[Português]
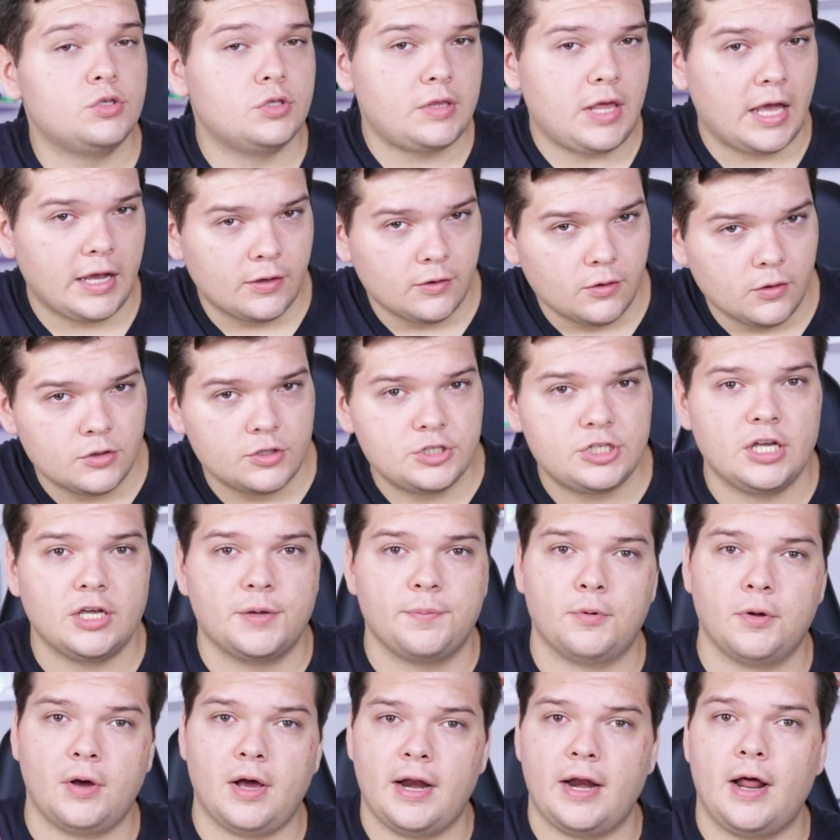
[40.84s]
de tecnologia aqui
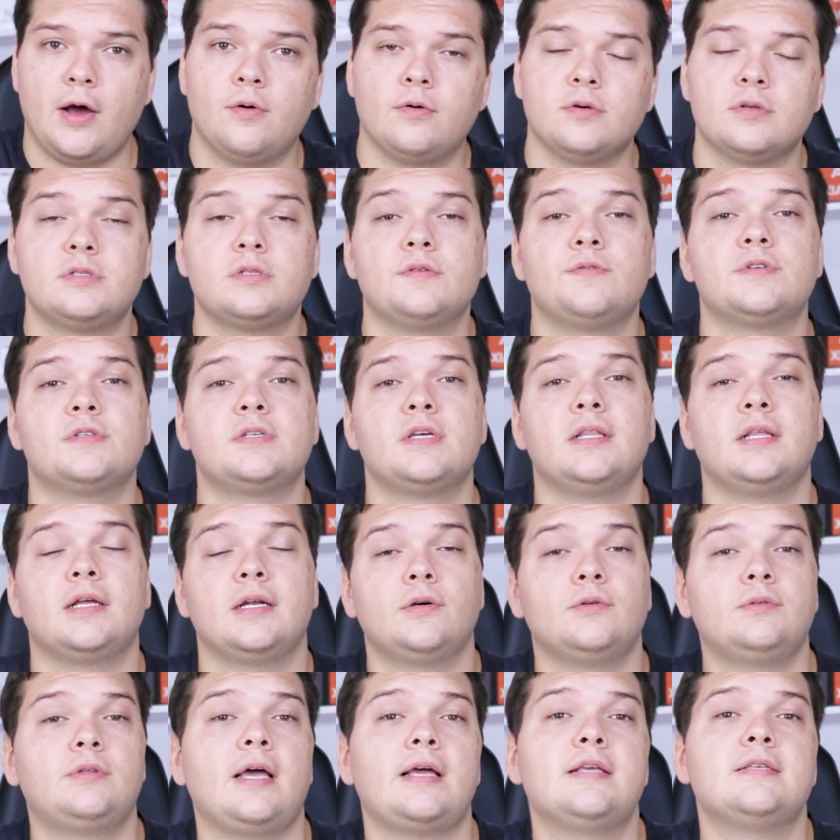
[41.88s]
para o canal. Se você ainda
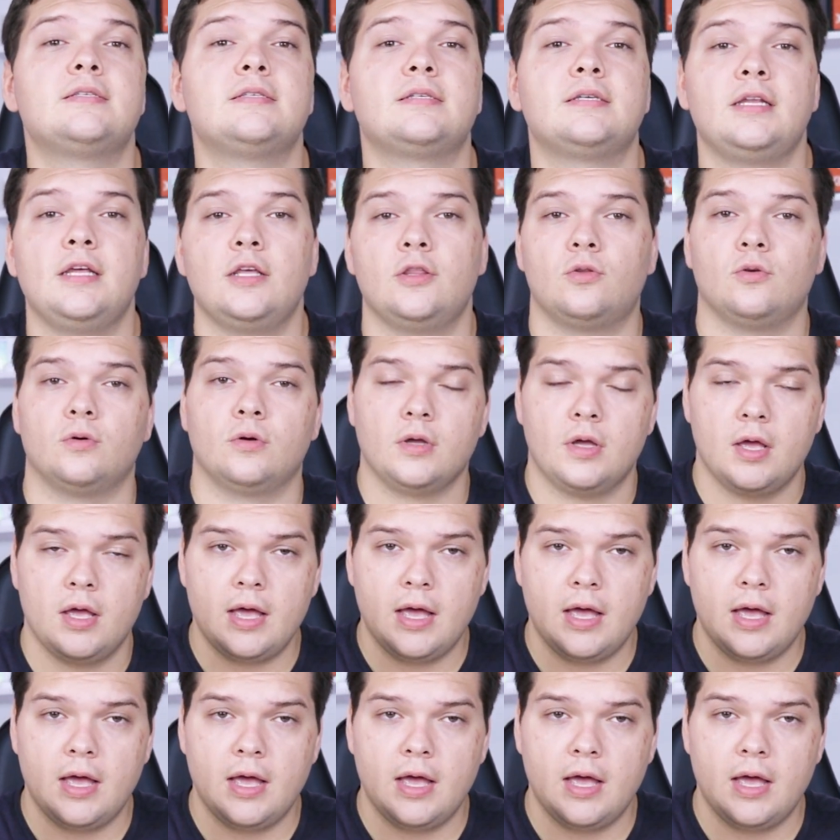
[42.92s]
não está inscrito,